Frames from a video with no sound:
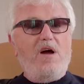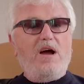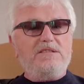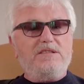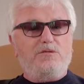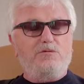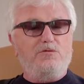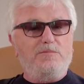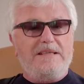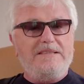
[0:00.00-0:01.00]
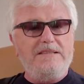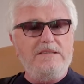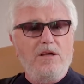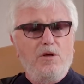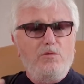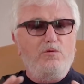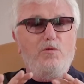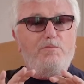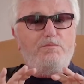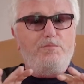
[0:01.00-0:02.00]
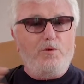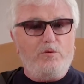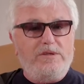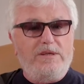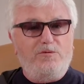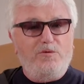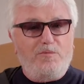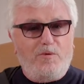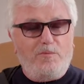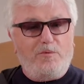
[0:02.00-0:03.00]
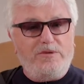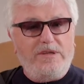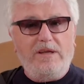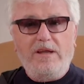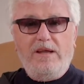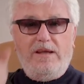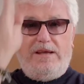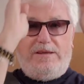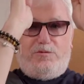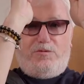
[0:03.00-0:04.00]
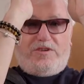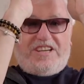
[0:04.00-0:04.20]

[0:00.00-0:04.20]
avoir un son de batterie d'une pureté, d'une propreté et d'une